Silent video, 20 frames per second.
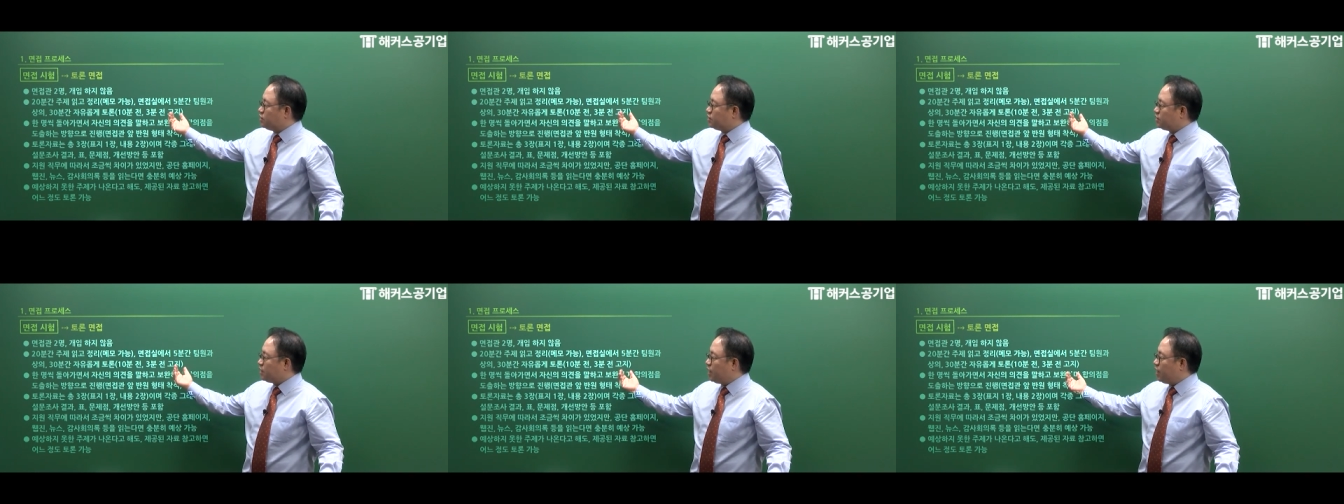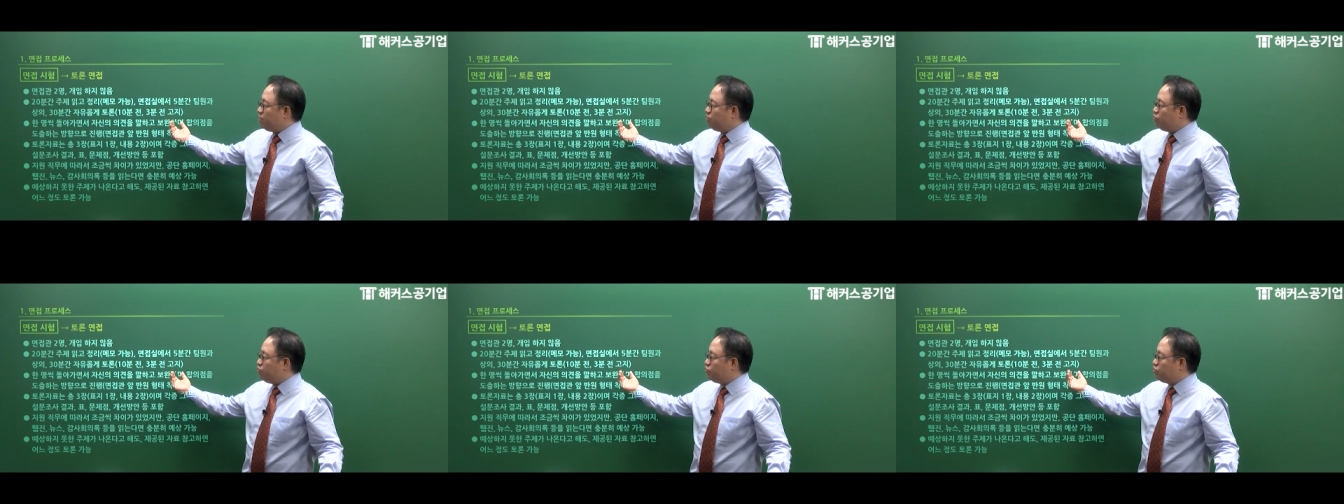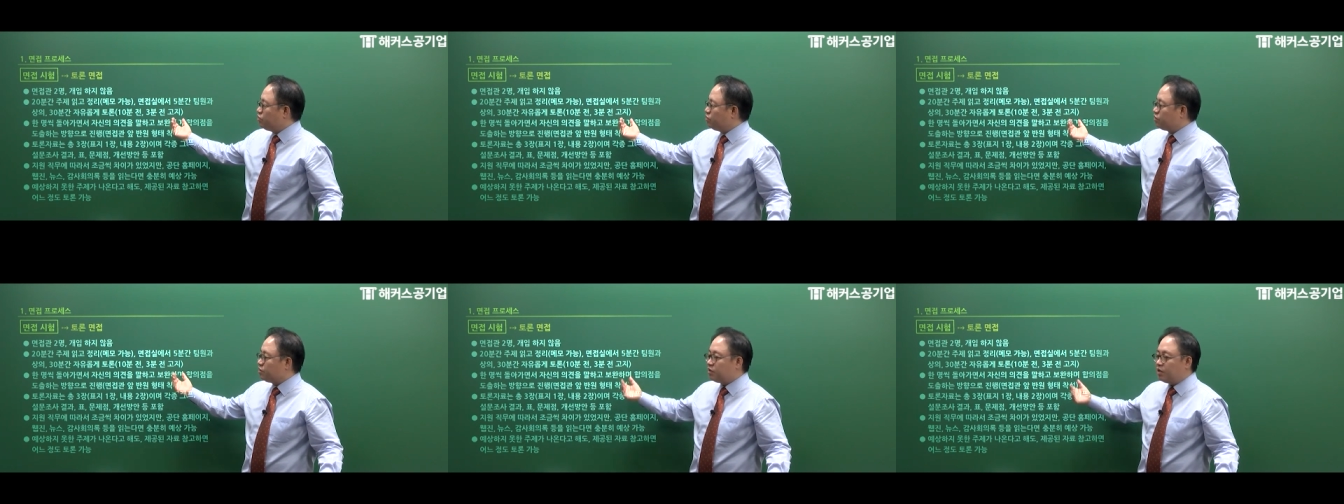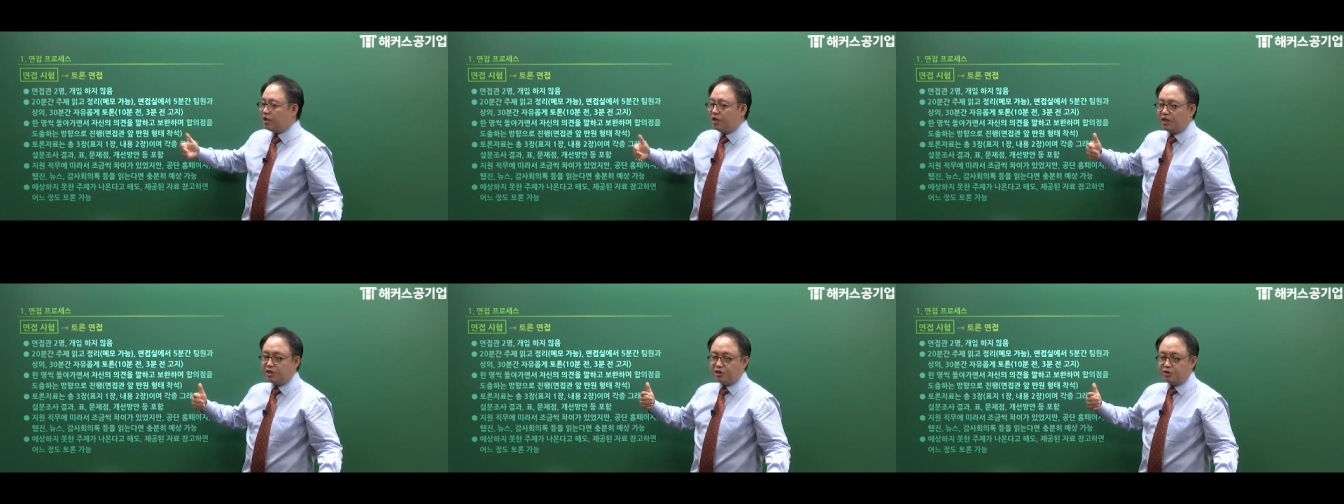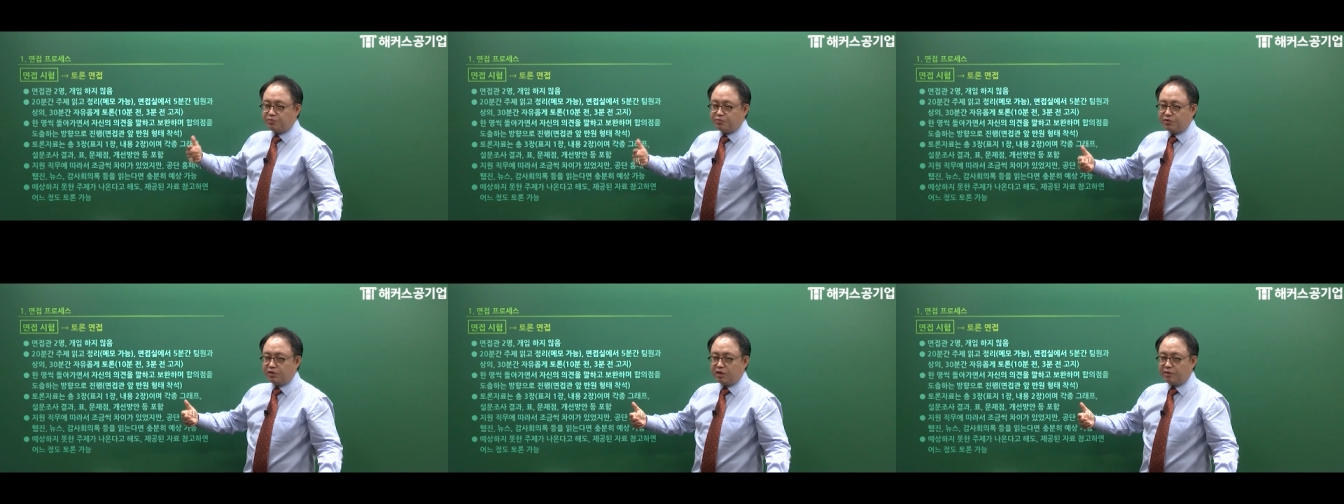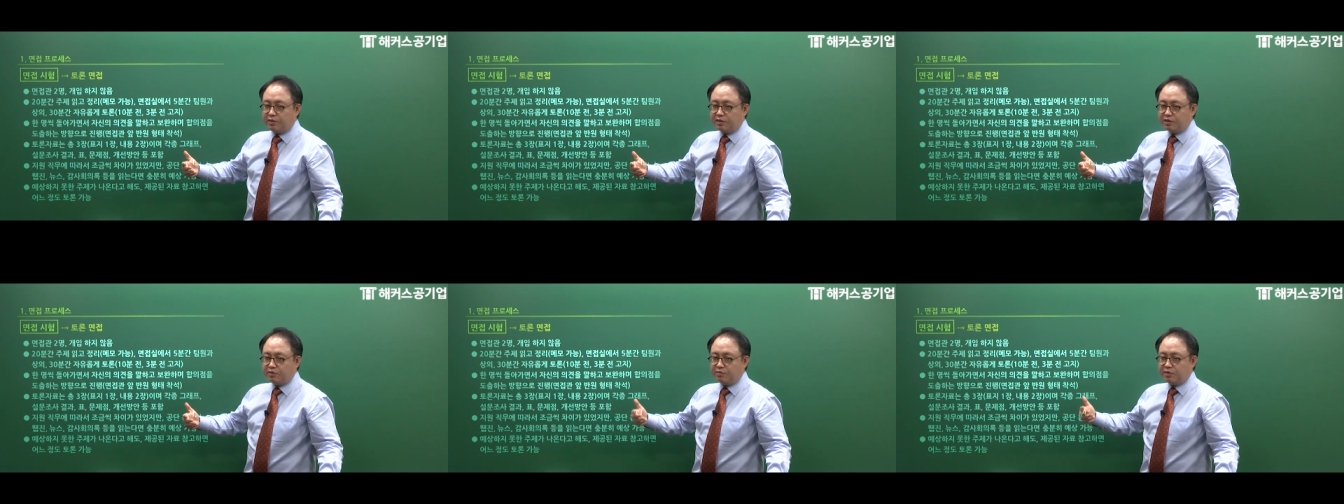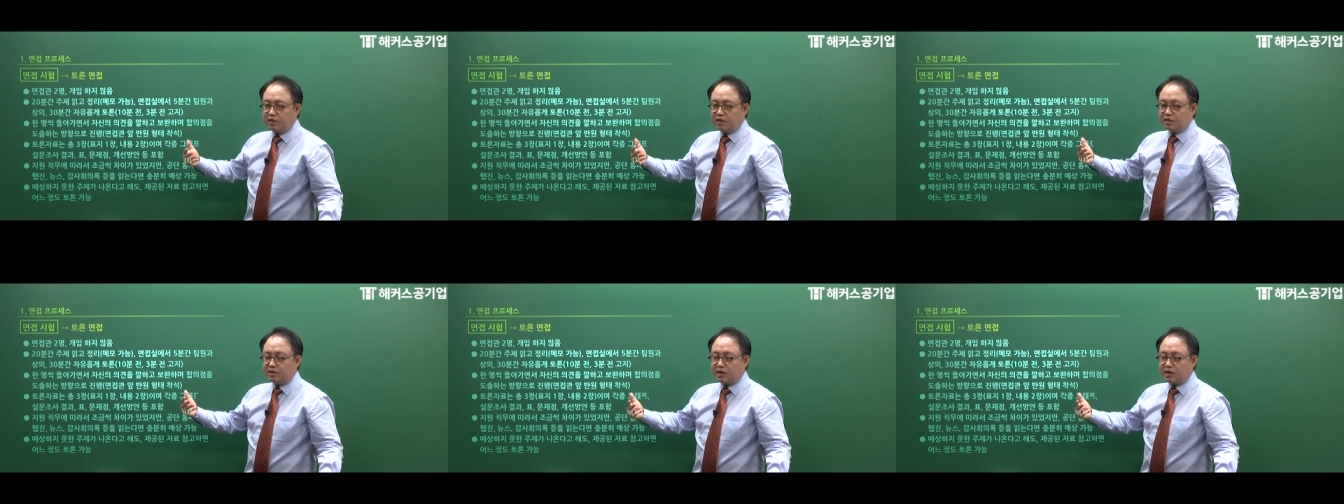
3분 전에 10분 남았습니다.